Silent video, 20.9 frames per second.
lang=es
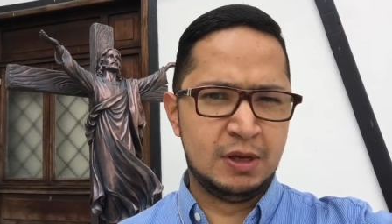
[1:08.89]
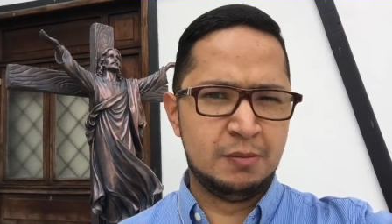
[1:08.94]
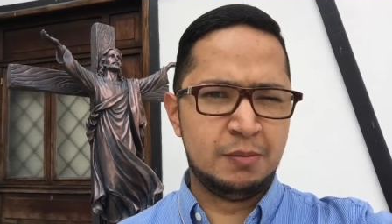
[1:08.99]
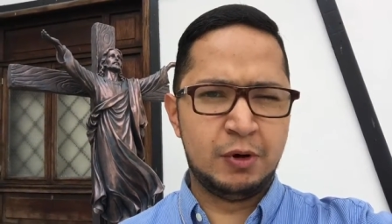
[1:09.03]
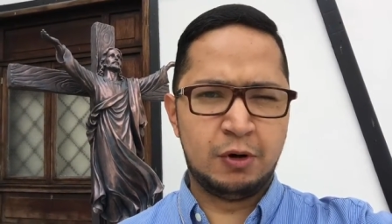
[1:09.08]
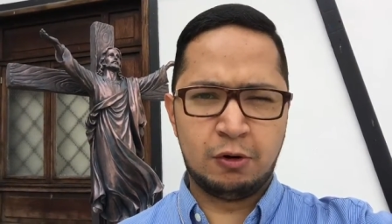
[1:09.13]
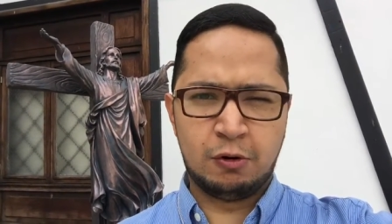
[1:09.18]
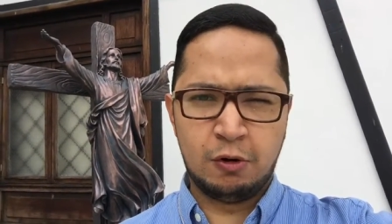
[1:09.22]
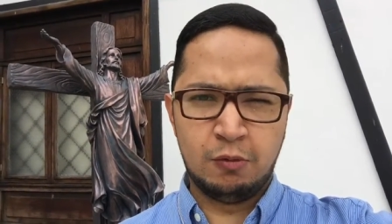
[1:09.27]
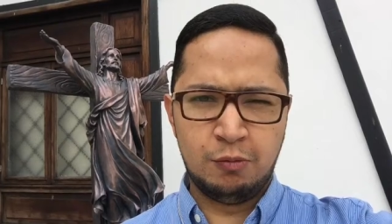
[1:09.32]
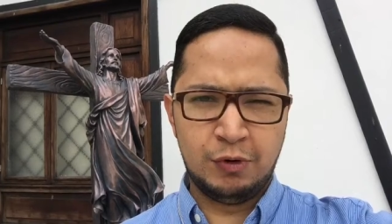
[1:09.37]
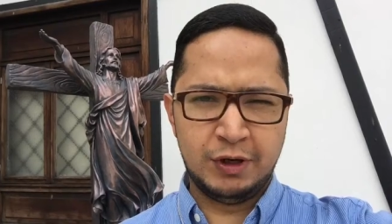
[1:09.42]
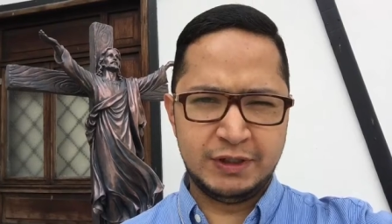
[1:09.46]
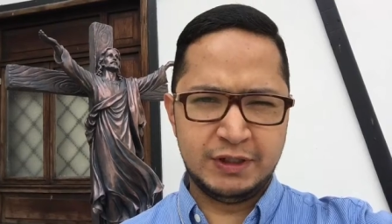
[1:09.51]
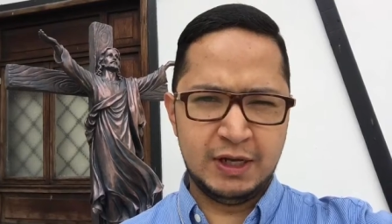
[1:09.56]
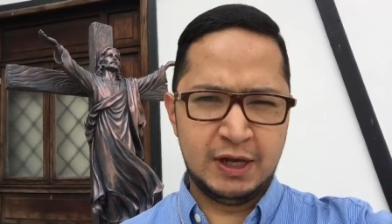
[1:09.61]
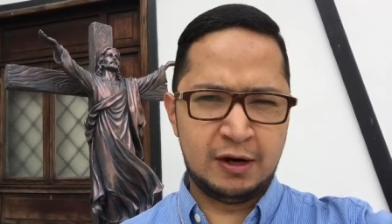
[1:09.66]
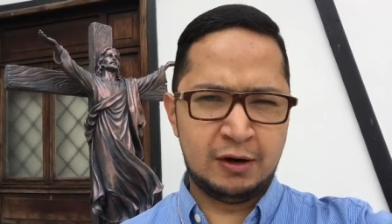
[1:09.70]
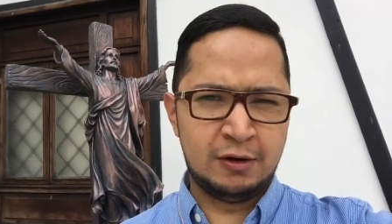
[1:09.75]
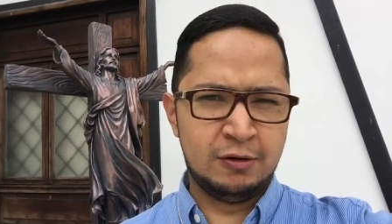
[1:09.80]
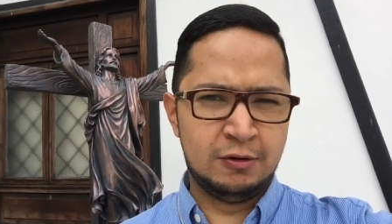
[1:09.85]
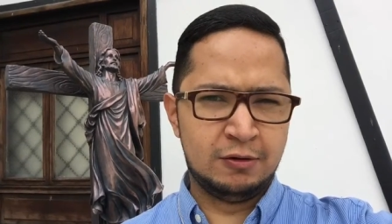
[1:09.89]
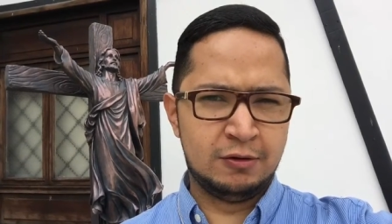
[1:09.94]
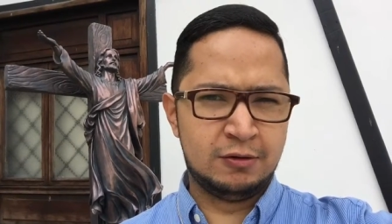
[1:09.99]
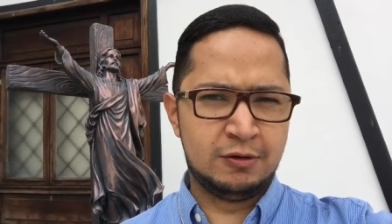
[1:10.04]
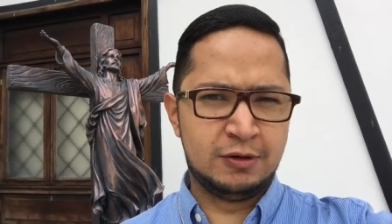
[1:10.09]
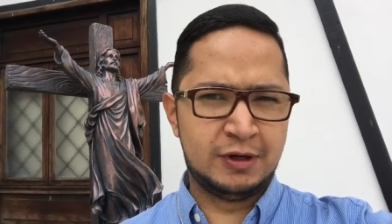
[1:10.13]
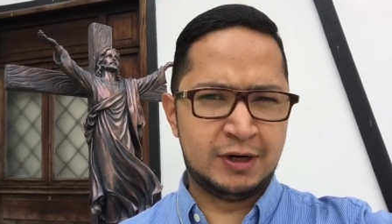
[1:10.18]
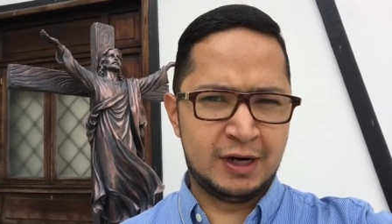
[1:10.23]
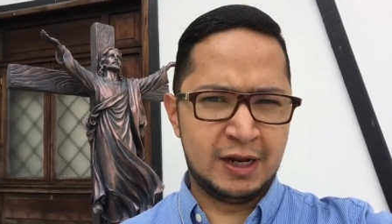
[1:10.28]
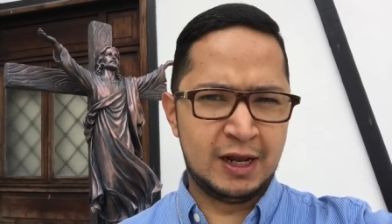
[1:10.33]
Pero ¿cómo hacerlo
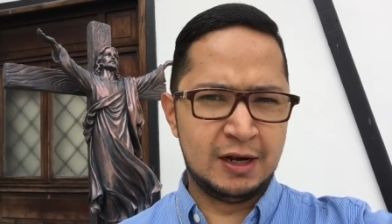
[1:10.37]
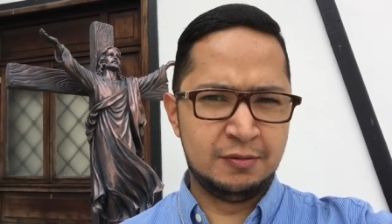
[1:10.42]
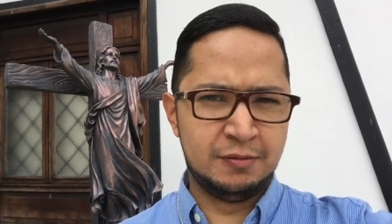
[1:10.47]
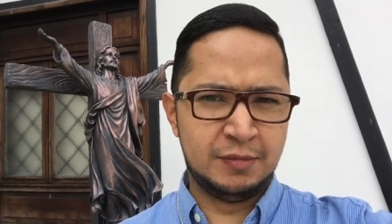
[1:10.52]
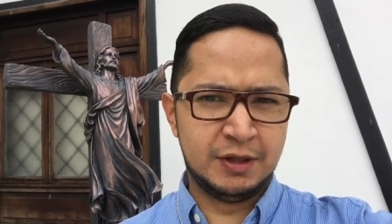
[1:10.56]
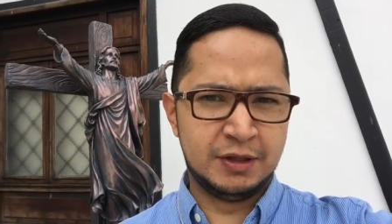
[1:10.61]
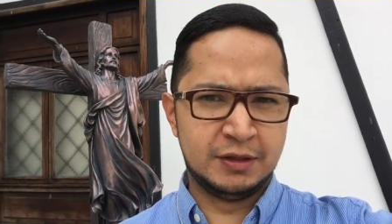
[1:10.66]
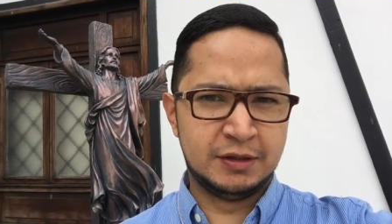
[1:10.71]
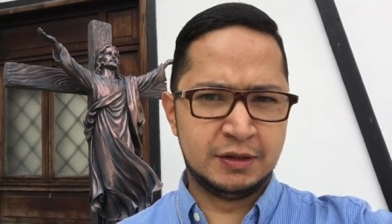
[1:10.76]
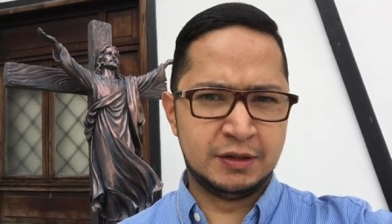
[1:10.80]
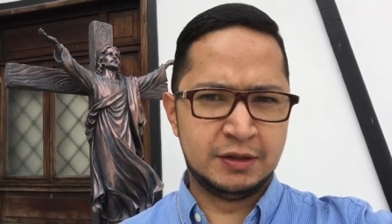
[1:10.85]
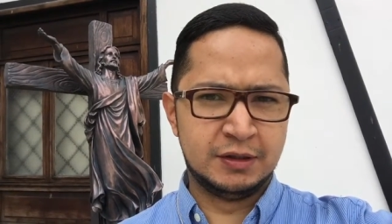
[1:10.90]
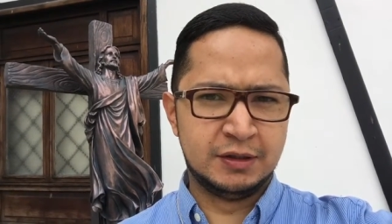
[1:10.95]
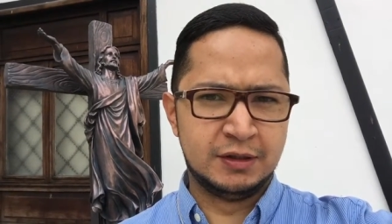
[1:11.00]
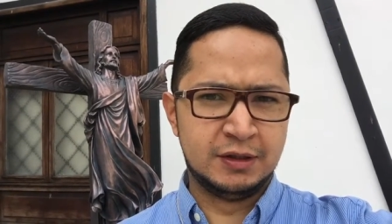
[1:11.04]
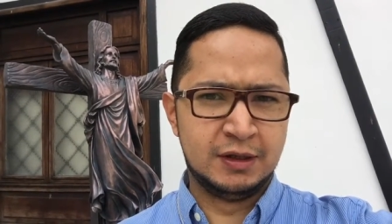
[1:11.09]
realmente?